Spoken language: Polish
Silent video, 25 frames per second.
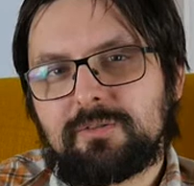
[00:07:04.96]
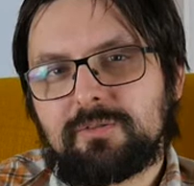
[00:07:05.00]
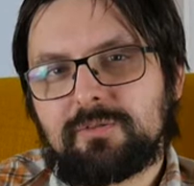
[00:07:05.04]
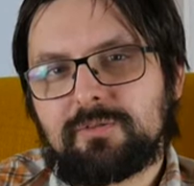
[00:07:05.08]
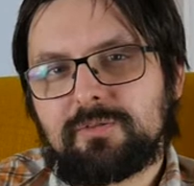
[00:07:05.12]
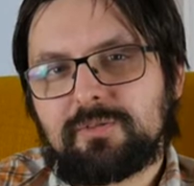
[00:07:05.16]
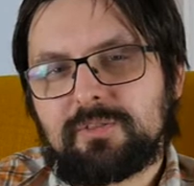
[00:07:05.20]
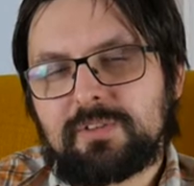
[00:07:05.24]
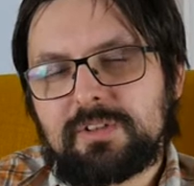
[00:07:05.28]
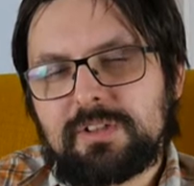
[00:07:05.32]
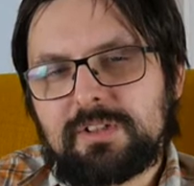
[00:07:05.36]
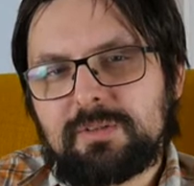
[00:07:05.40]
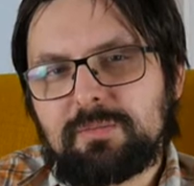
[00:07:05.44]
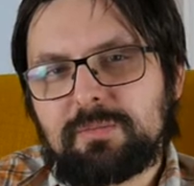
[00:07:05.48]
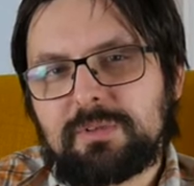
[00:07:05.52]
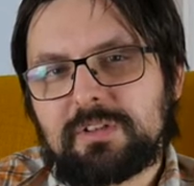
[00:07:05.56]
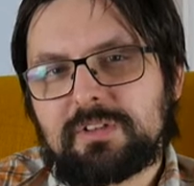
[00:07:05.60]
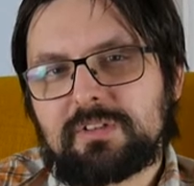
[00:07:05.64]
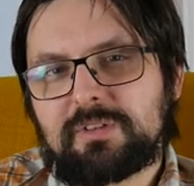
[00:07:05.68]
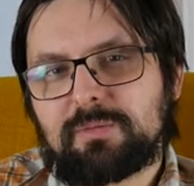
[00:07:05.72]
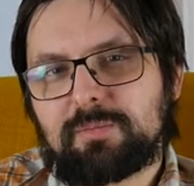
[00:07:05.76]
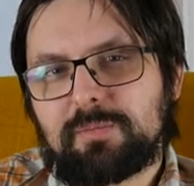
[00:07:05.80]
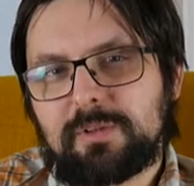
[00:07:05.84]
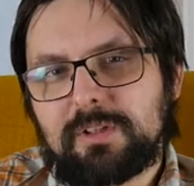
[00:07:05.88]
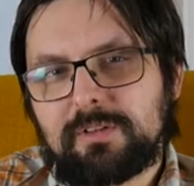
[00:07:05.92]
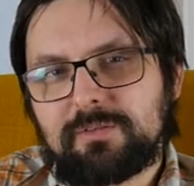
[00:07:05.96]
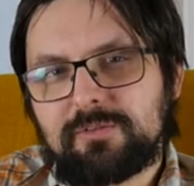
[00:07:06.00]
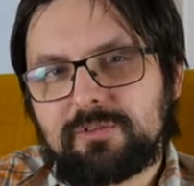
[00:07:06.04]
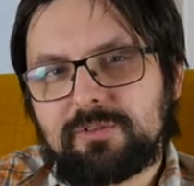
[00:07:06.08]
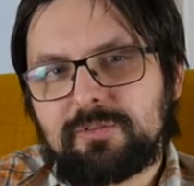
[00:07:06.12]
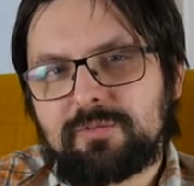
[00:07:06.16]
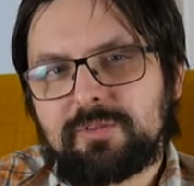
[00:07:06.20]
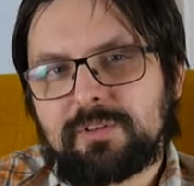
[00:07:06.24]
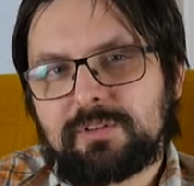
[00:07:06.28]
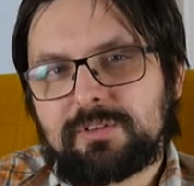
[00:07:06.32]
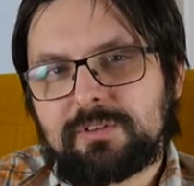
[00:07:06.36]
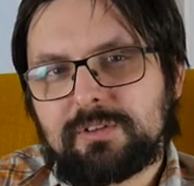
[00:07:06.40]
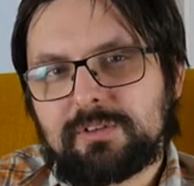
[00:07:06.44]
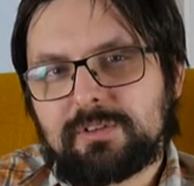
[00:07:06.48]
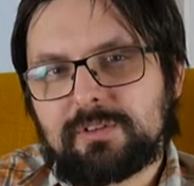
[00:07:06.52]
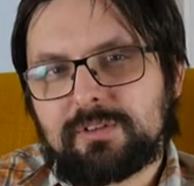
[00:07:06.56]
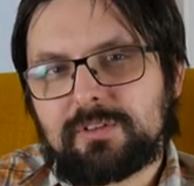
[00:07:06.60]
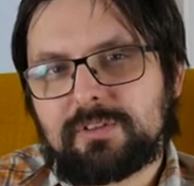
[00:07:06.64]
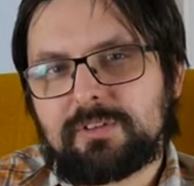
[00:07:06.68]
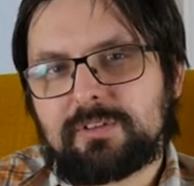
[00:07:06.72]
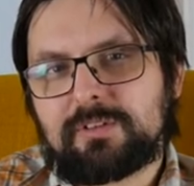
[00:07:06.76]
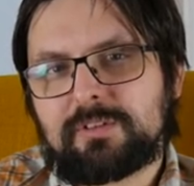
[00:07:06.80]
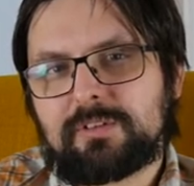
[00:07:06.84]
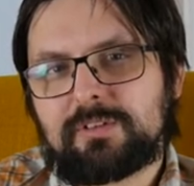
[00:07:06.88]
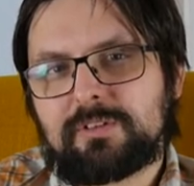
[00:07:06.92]
W tym jest prawdziwe
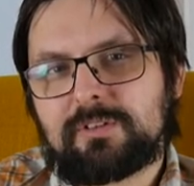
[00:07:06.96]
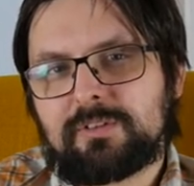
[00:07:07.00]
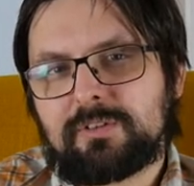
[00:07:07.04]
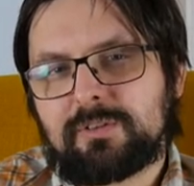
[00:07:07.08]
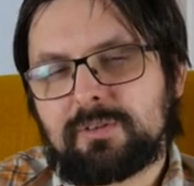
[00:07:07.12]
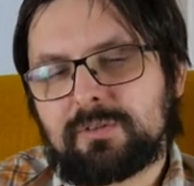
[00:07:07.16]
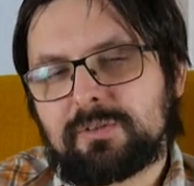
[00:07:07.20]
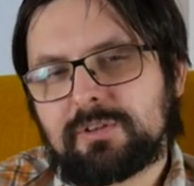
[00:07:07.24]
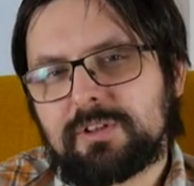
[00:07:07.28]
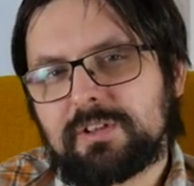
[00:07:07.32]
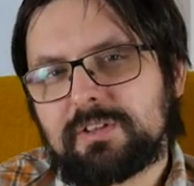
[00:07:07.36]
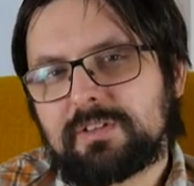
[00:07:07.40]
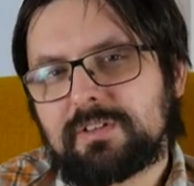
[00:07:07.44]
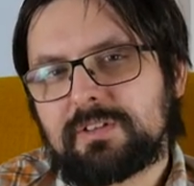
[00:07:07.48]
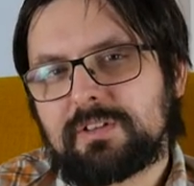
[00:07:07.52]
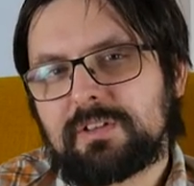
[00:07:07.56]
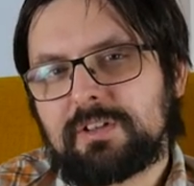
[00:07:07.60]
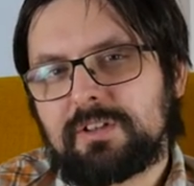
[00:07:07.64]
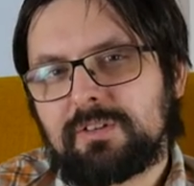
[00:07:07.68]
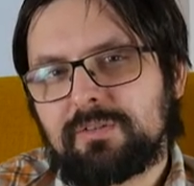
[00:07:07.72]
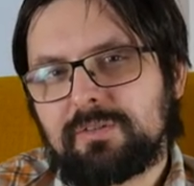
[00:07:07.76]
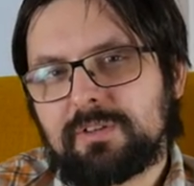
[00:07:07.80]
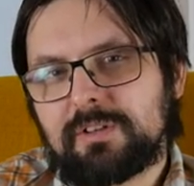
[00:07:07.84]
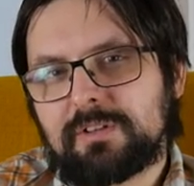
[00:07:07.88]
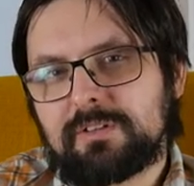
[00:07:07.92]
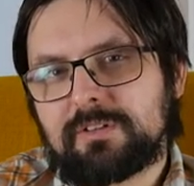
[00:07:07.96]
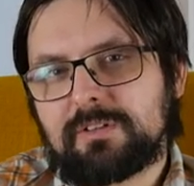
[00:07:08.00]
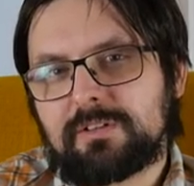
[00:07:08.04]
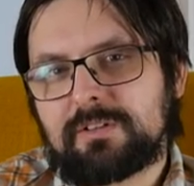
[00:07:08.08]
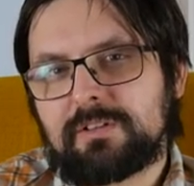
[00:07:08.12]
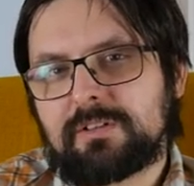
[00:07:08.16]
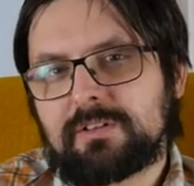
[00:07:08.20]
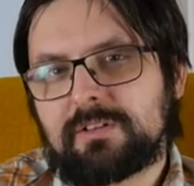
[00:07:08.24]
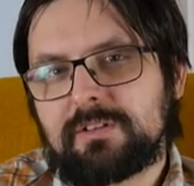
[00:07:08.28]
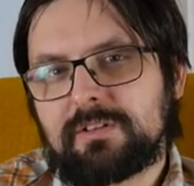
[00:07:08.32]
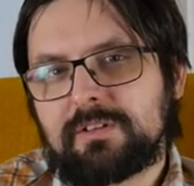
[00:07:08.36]
życie, to i wieczne.